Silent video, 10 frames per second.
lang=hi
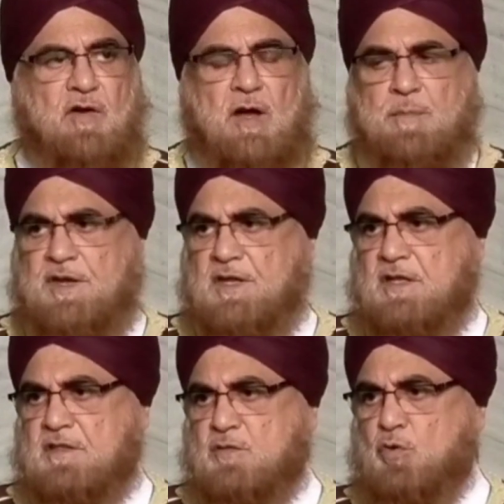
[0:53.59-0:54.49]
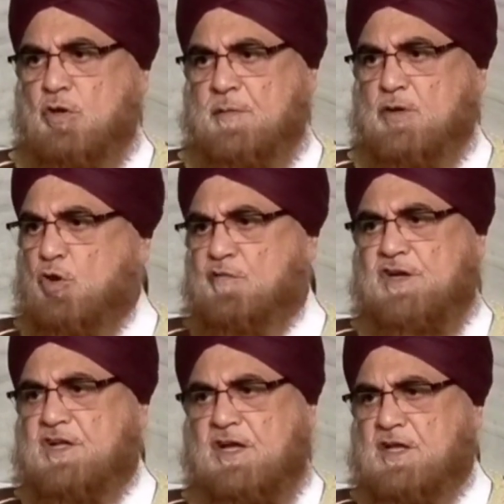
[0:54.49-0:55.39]
वहाँ पर एक स्कूल में
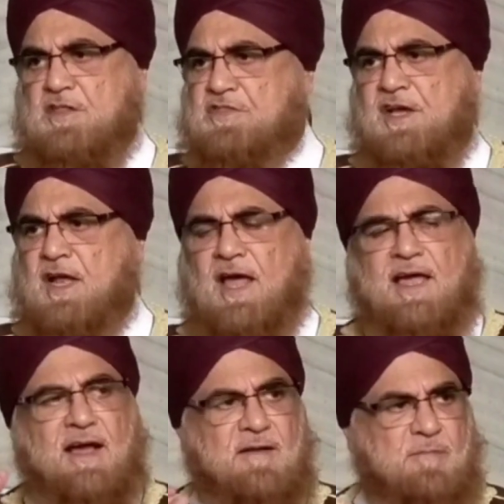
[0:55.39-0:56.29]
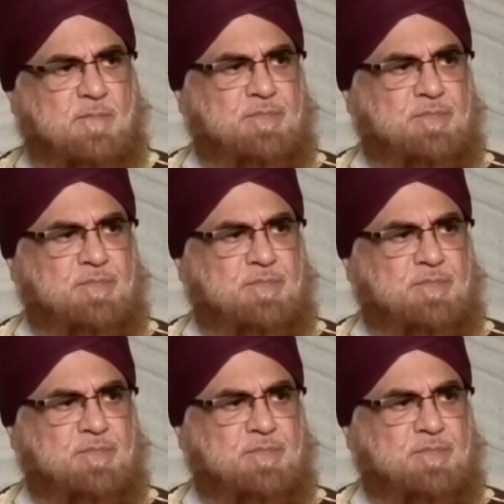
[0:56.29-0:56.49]
कोविड का केस निकल आया